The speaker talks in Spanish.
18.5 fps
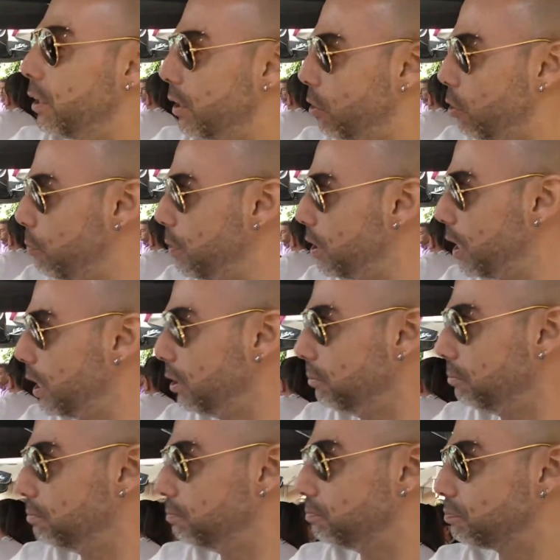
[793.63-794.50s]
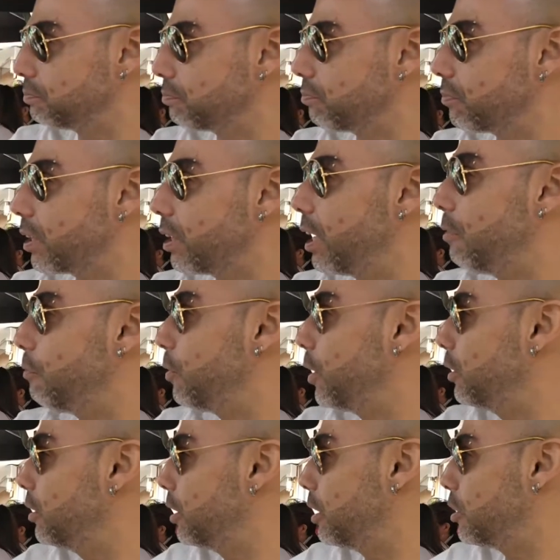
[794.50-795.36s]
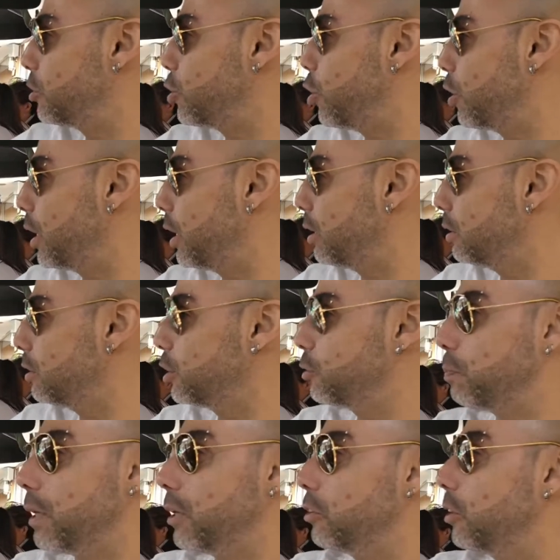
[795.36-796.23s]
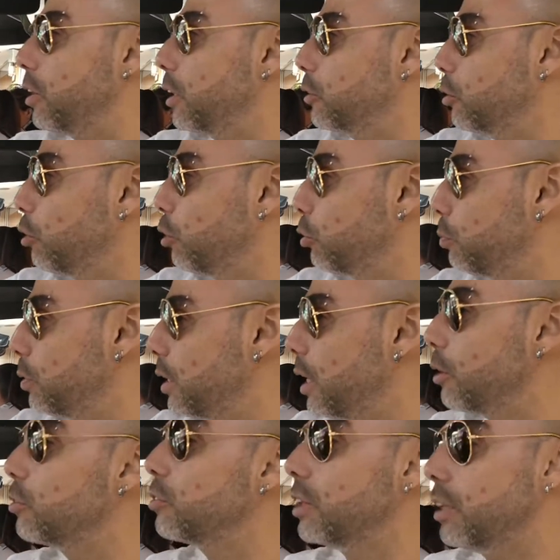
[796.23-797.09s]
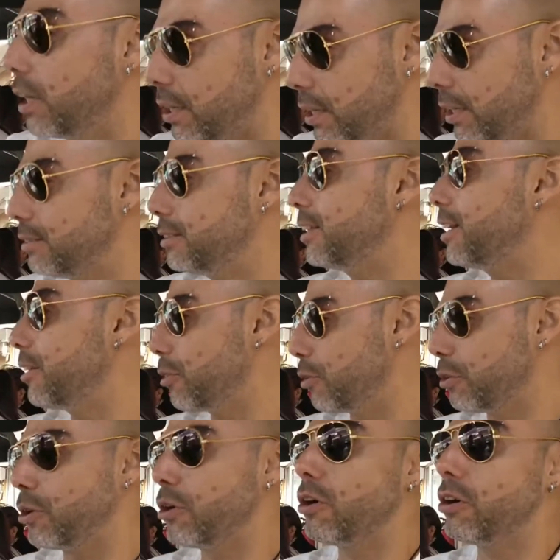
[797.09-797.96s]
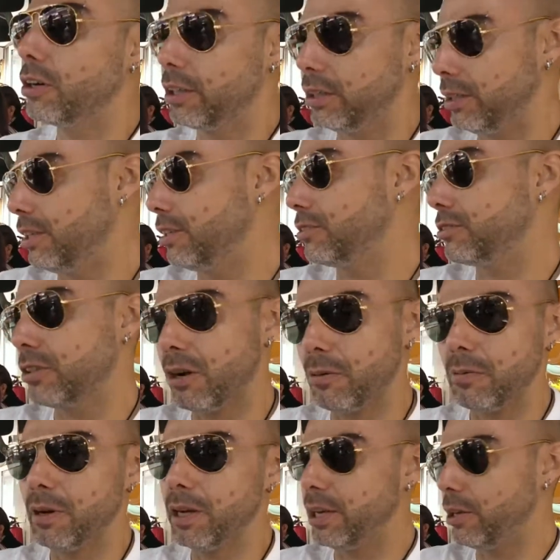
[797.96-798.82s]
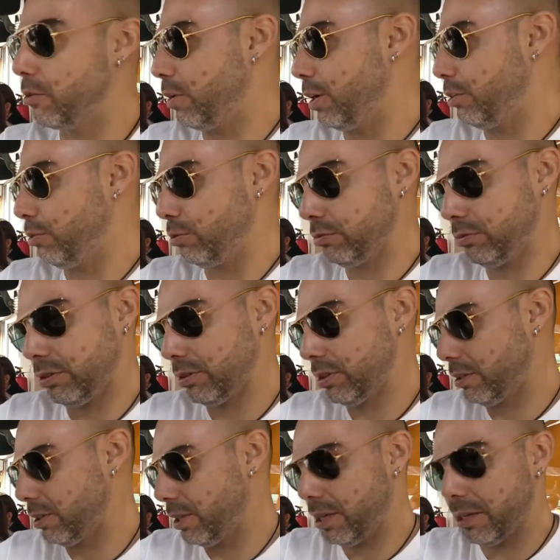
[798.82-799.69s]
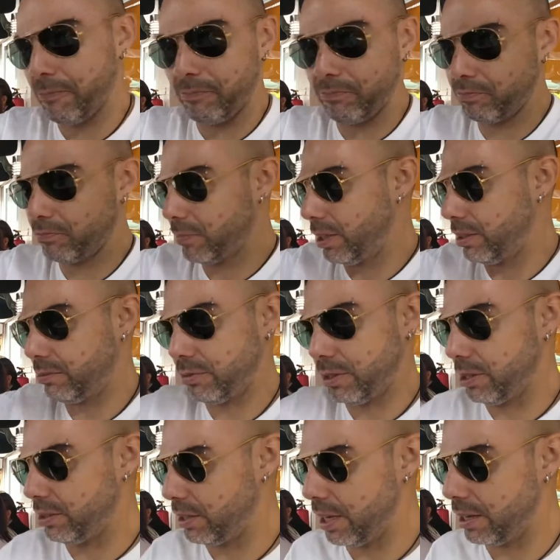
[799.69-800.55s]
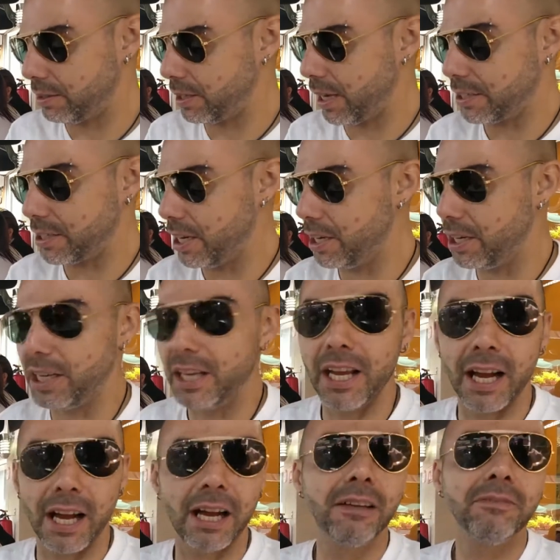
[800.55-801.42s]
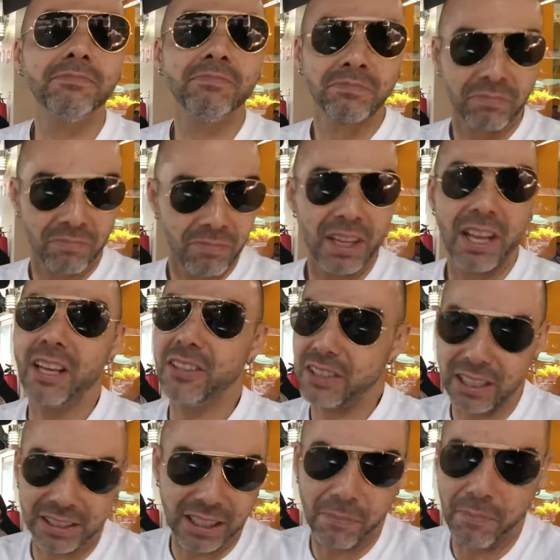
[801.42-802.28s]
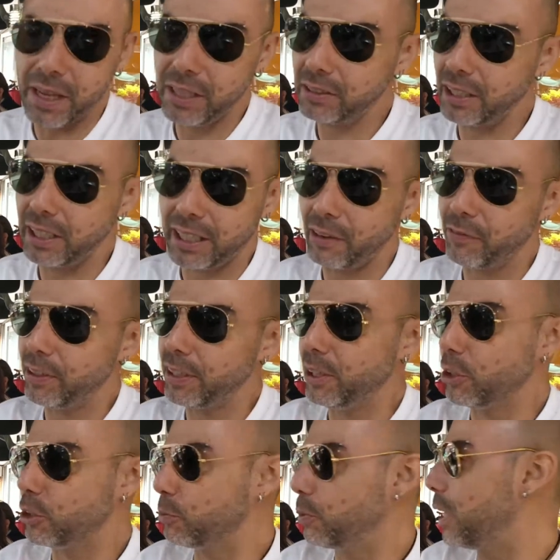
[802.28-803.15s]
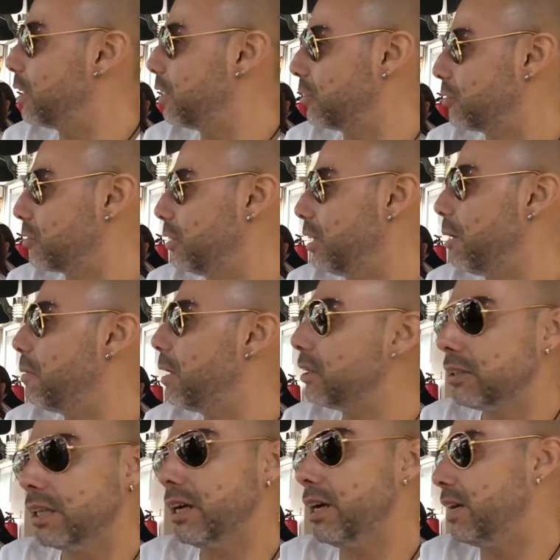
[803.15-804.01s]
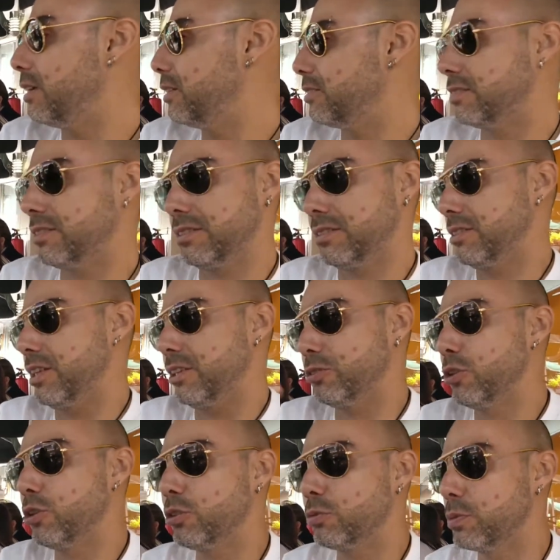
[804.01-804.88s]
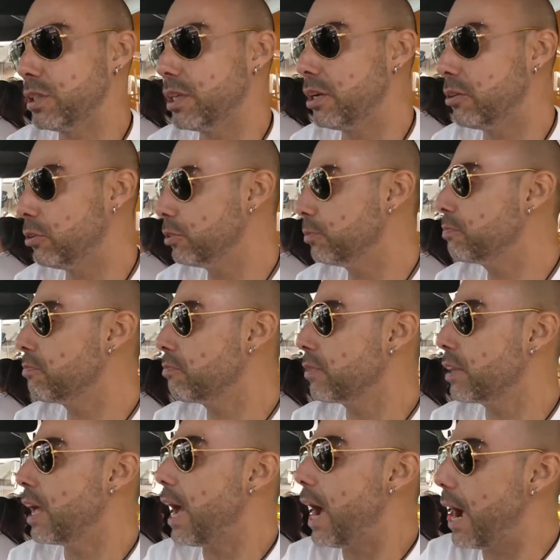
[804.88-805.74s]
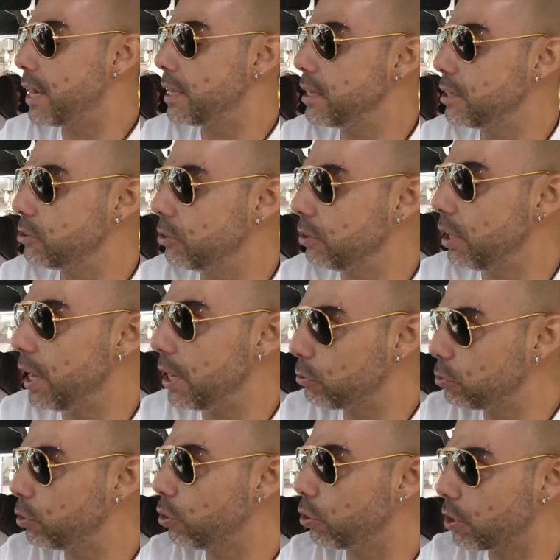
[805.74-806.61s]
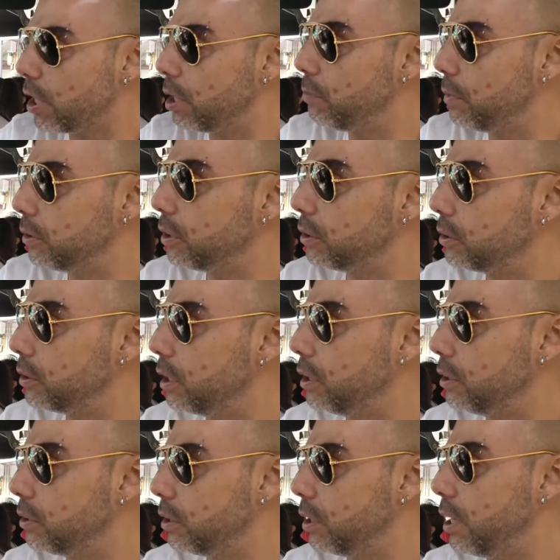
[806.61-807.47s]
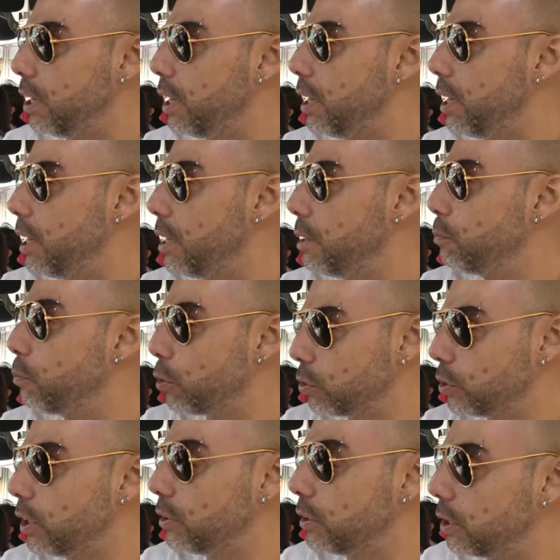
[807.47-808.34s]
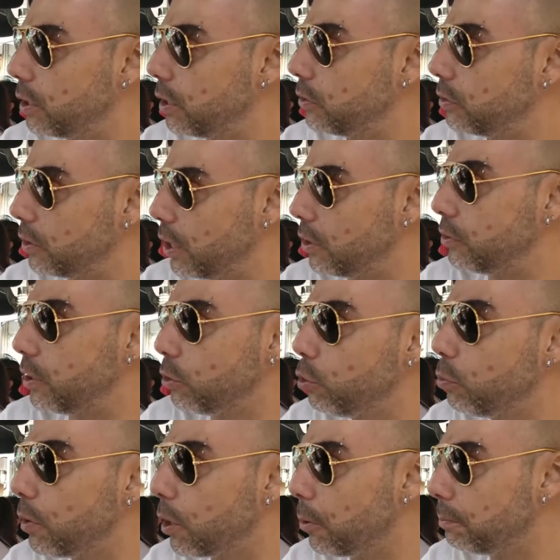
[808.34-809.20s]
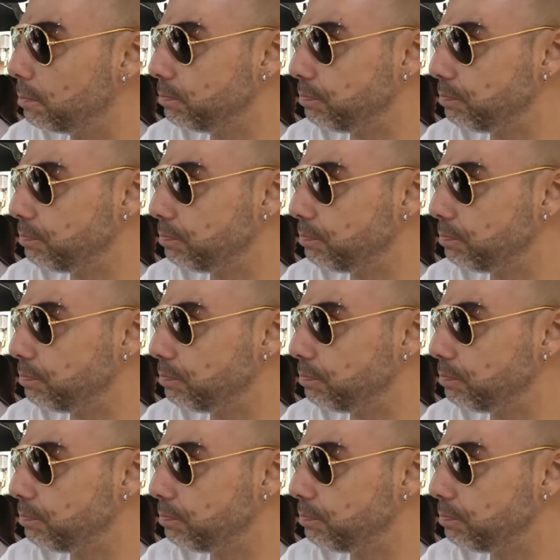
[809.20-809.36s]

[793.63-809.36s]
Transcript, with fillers: The Comedian enfrente del Joker disparándole a todos los villanos en la clásica reunión en el subway o en una um, en la, cañería. de los viernes, ¿no? Exactamente, ah. el café de los viernes con la banda es de todos los villanos. Ahí eso, eso es lo realmente eh, importante de, ese número.